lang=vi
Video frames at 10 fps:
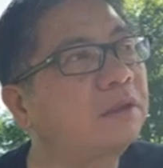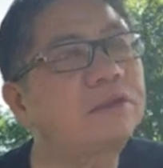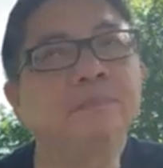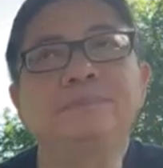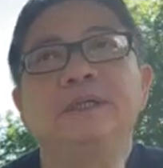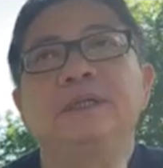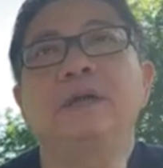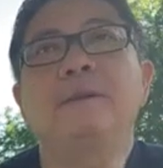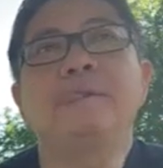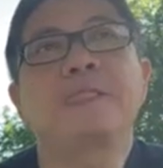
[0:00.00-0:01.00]
chút nữa
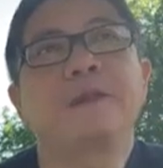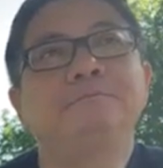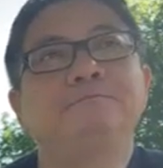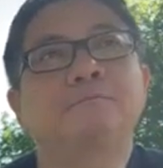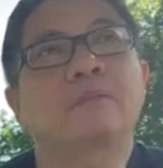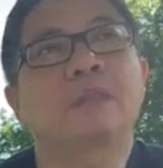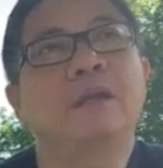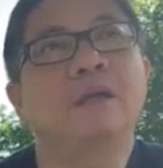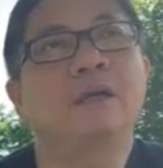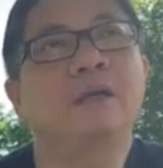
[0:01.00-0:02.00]

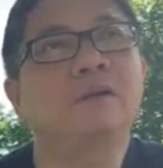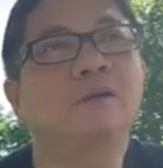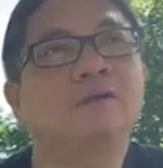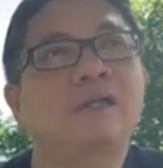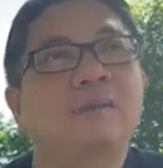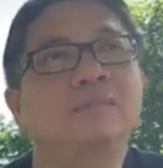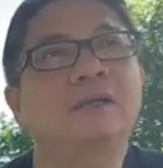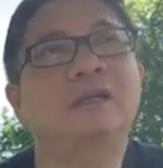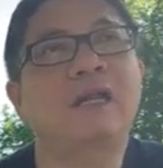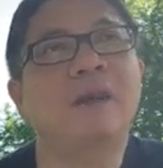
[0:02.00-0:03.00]
tụ tập rất
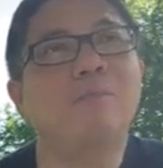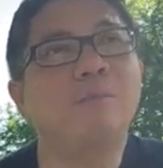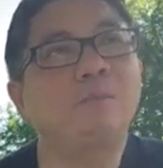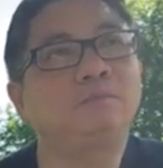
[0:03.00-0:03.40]
là đông